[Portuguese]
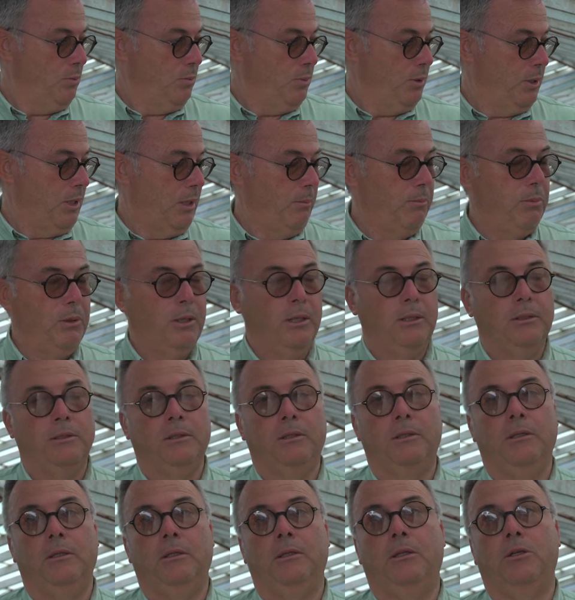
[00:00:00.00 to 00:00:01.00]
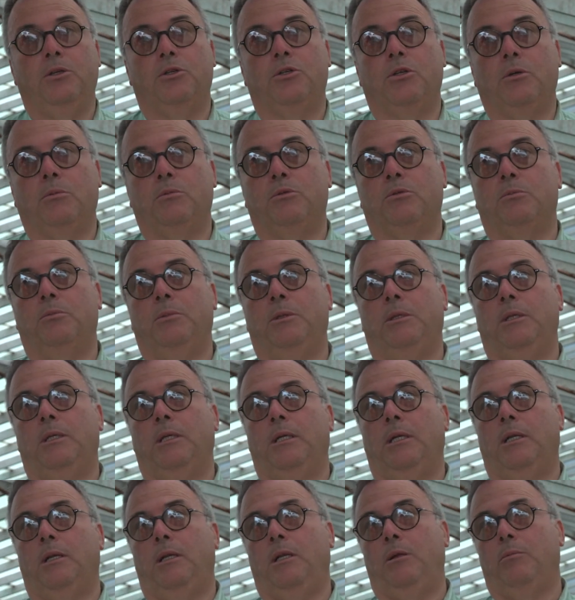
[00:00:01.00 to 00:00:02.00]
para a planta e deixamos de
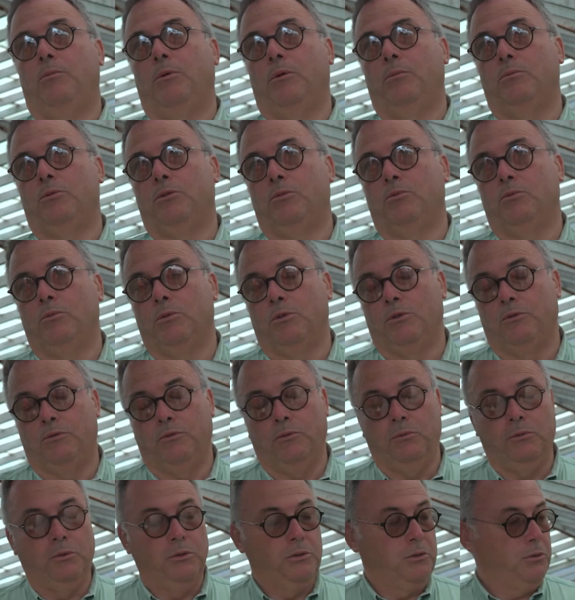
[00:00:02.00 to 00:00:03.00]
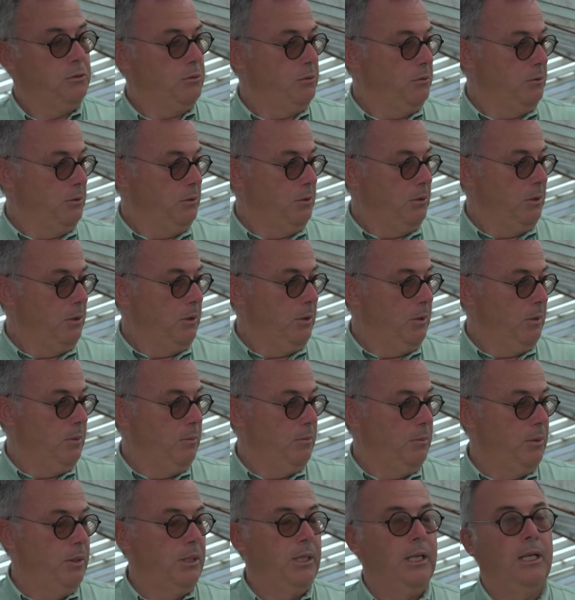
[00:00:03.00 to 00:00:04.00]
maneira limpamos algumas folhas
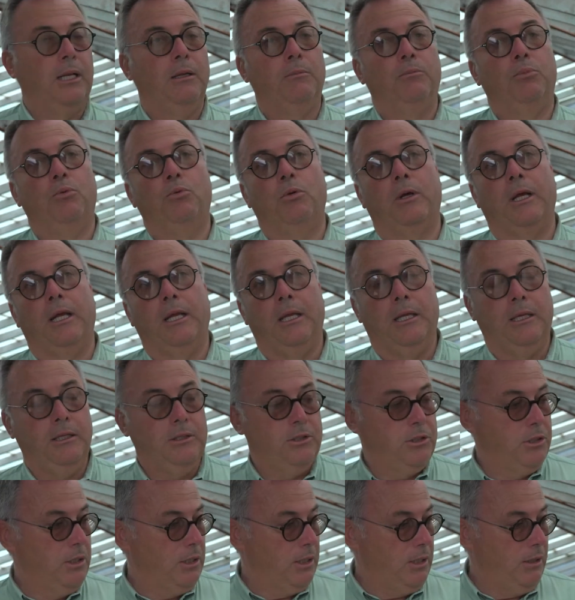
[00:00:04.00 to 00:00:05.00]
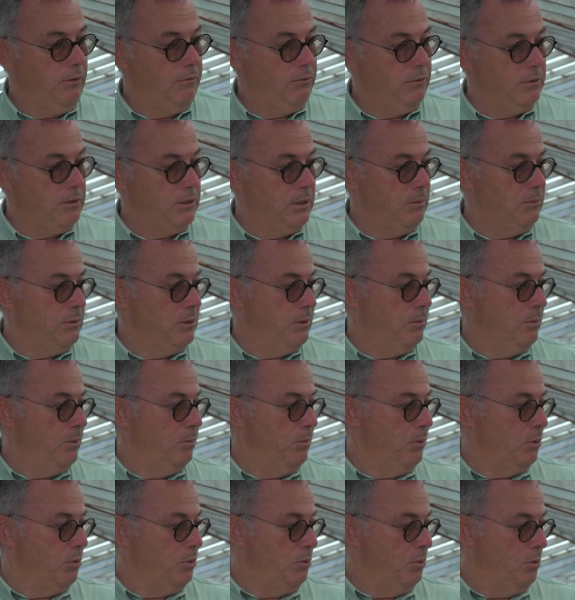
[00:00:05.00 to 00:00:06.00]
para ela por raízes. aqui fazemos a
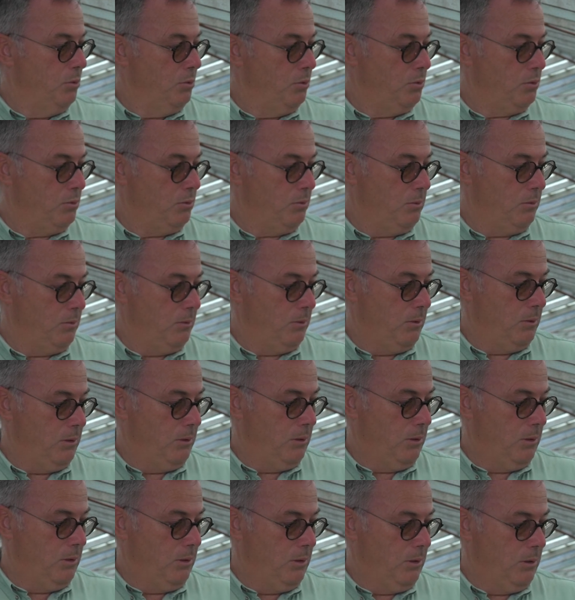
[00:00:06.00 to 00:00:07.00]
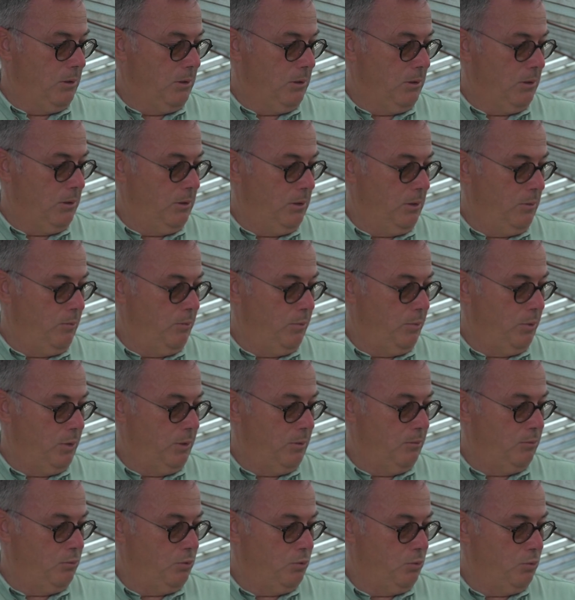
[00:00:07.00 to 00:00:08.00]
mesma coisa,
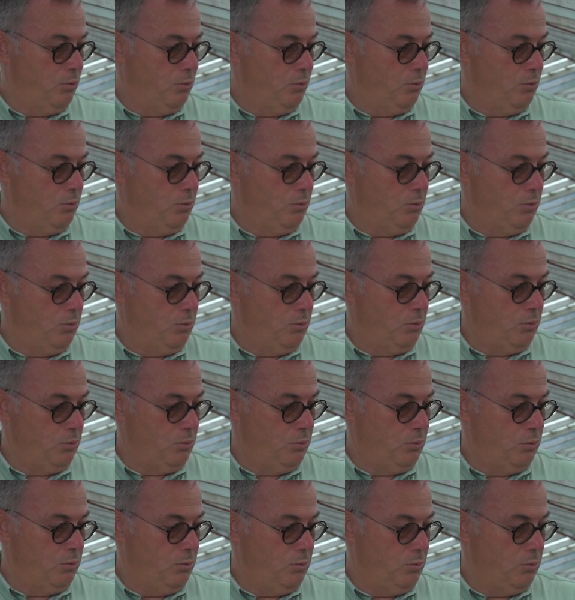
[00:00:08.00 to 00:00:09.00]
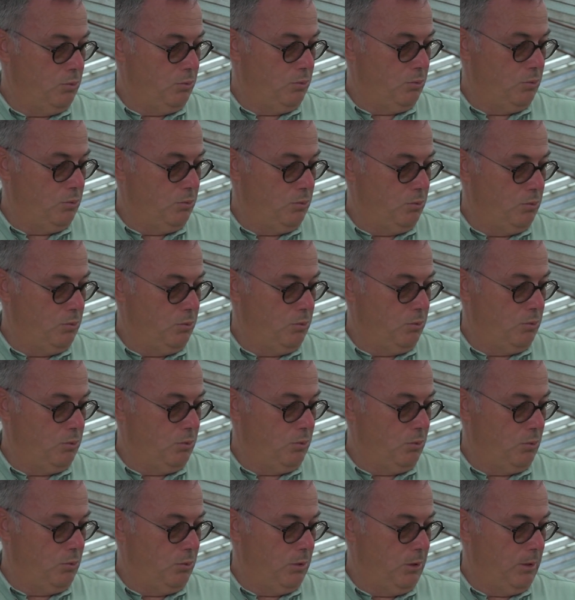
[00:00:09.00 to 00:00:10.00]
limpamos o, o
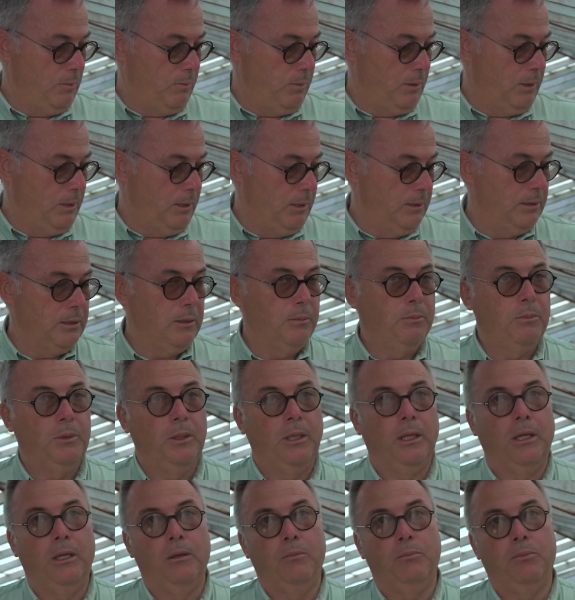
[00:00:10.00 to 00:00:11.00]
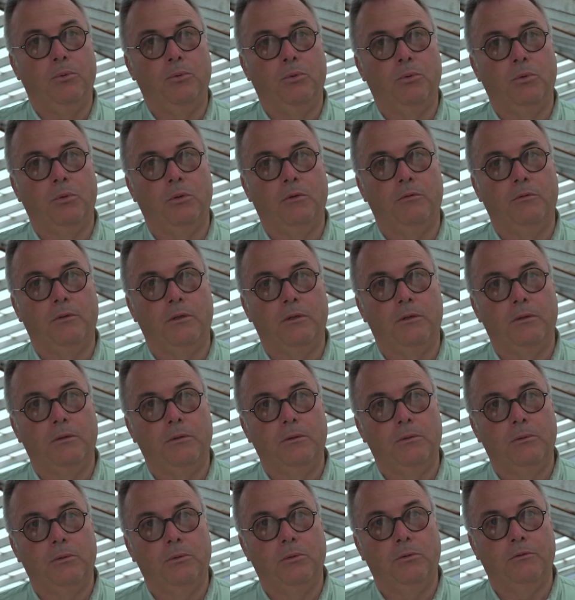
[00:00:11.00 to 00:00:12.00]
truco da planta para ela por nova,
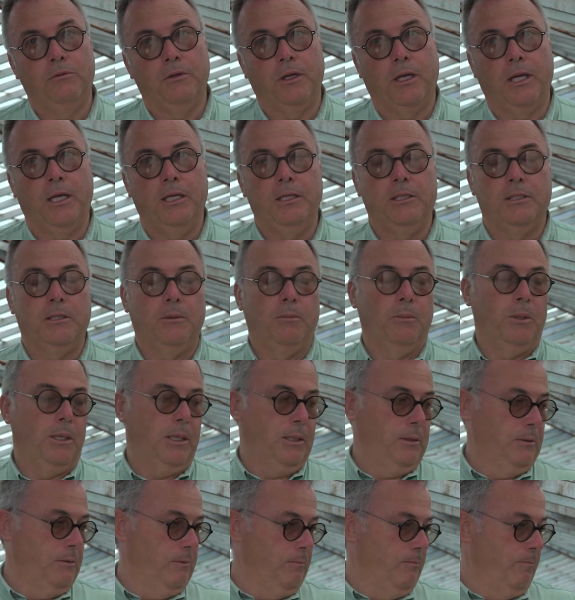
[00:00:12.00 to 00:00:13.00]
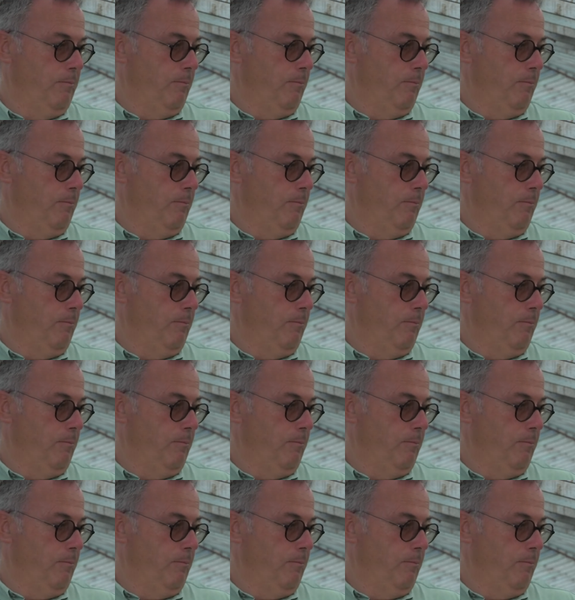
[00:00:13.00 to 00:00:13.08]
raiz enraizamento.